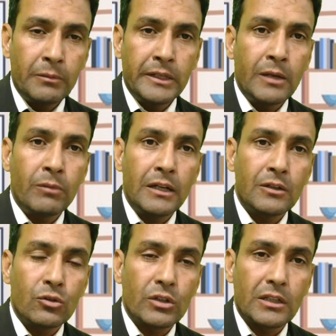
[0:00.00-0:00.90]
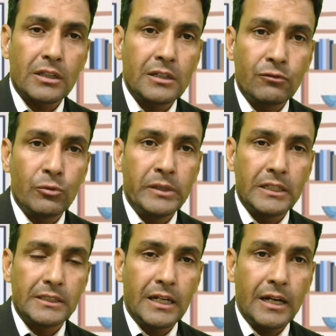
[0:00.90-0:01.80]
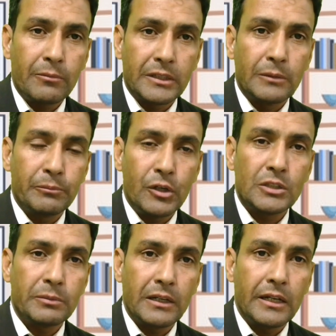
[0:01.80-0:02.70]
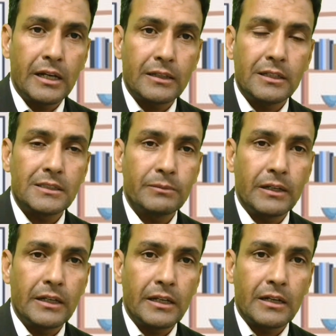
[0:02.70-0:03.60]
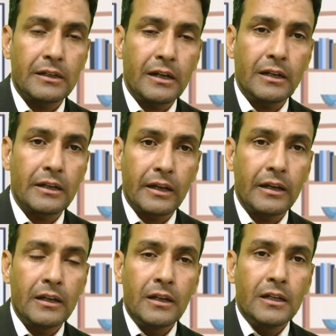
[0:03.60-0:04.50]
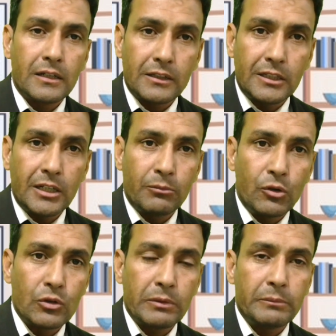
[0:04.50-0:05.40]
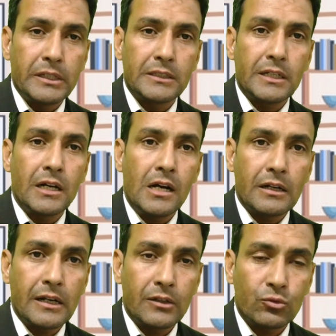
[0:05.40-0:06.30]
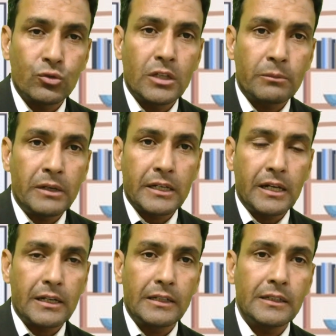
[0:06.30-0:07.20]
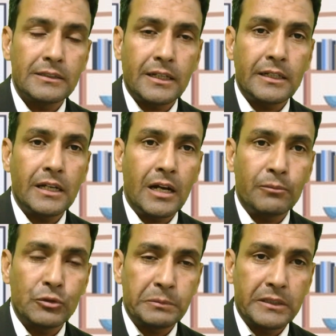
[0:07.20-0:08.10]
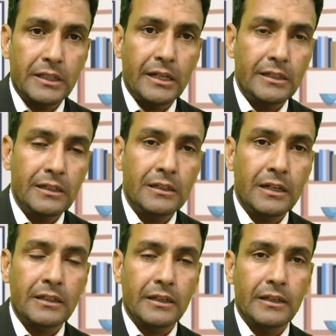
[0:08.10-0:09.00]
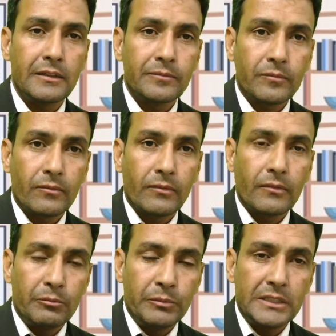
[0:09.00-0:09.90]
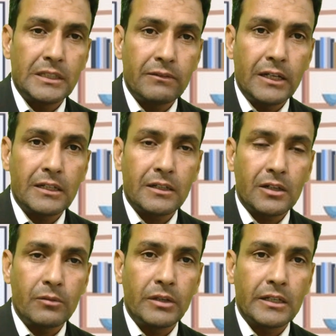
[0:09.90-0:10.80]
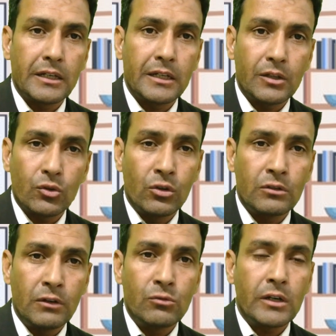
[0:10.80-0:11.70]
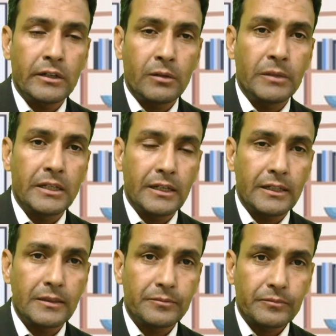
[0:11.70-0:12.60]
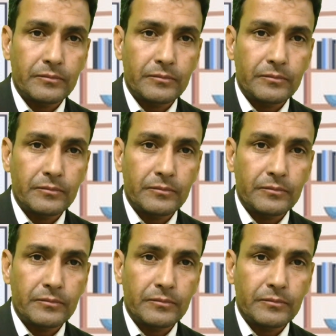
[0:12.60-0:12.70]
अब नए मालिक को कितनी वो बेच रहा है मतलब पाँच मल्ले है दस मल्ले है कनाल है कितनी अमाउंट में बेच रहा है दूध दरबा क्या है ये सारी आप उस पर तहरीर करके बेचने वाले का नाम लिखेंगे दो गवाओं का नाम लिखेंगे